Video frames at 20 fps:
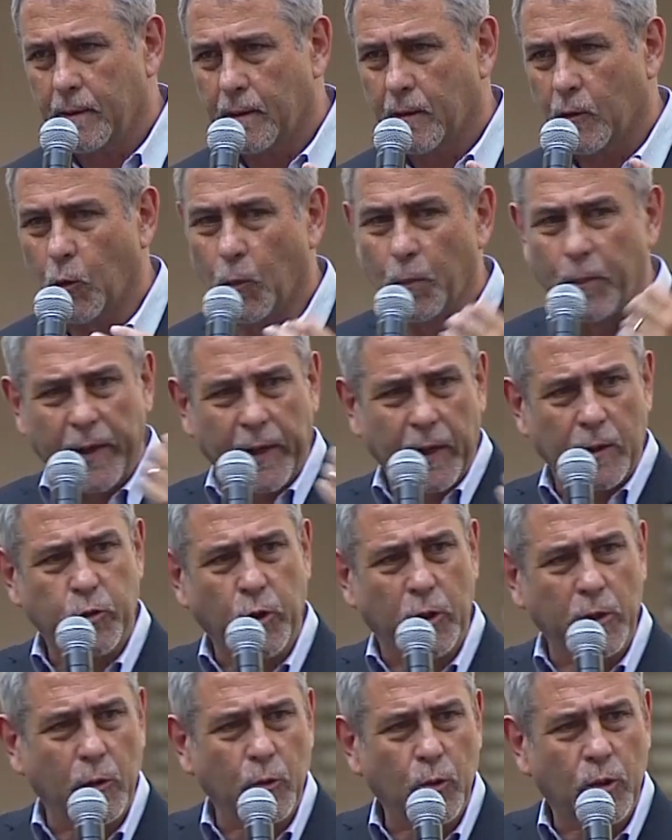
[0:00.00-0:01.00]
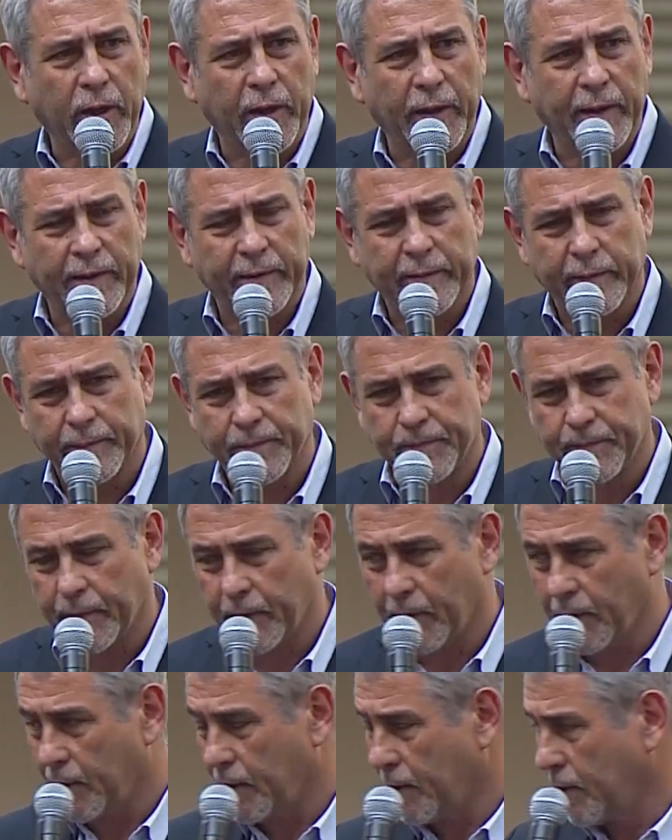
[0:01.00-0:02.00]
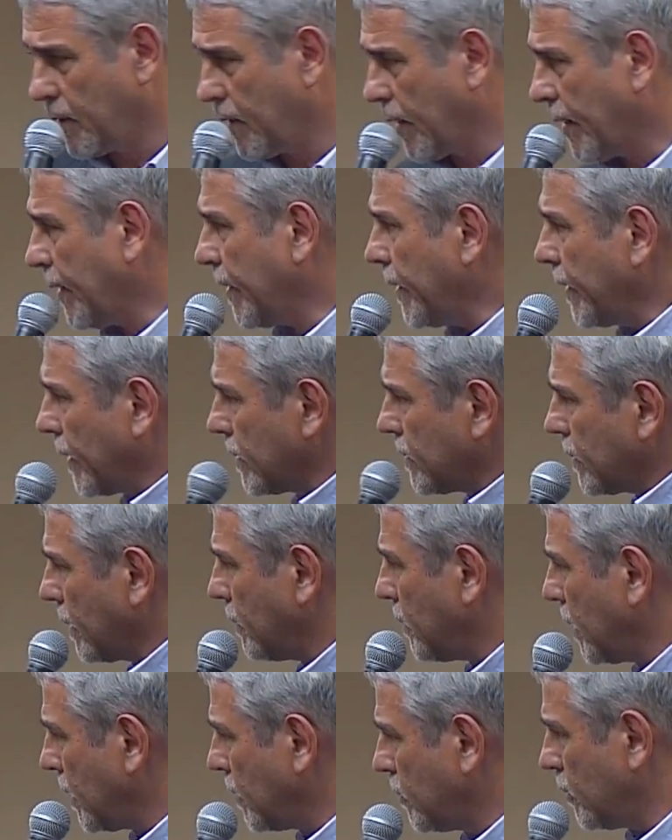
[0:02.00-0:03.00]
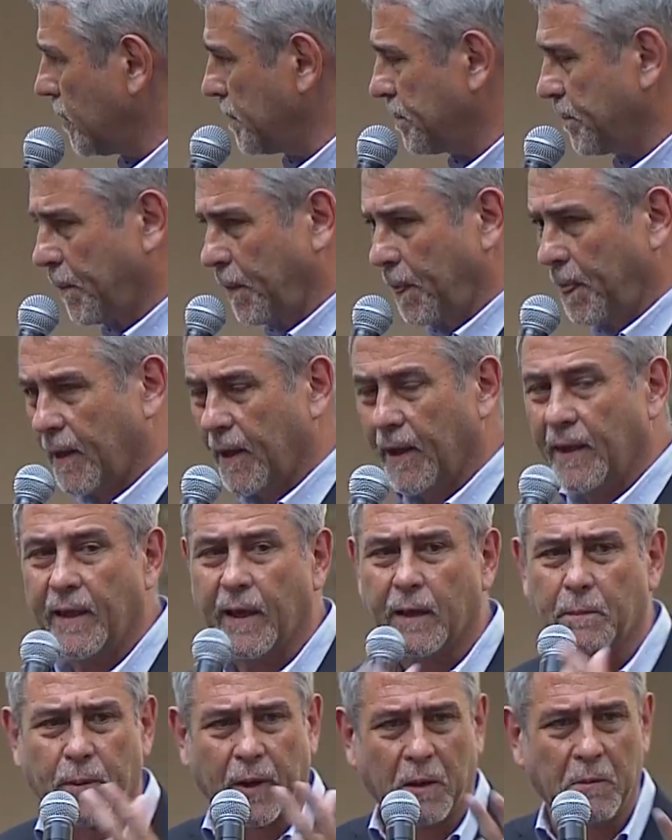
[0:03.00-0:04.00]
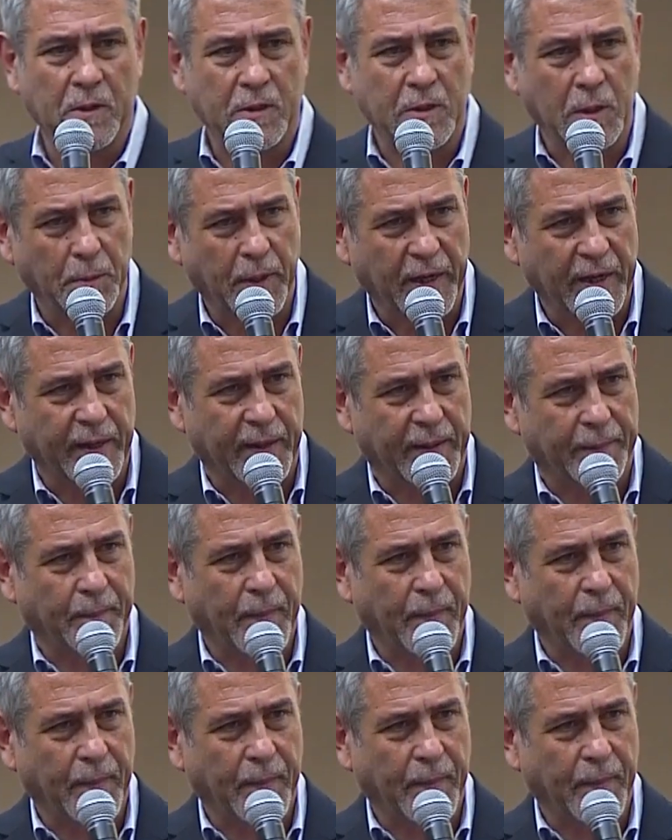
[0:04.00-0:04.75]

Cumplir el sueño de ustedes, generar trabajo y dar previsibilidad.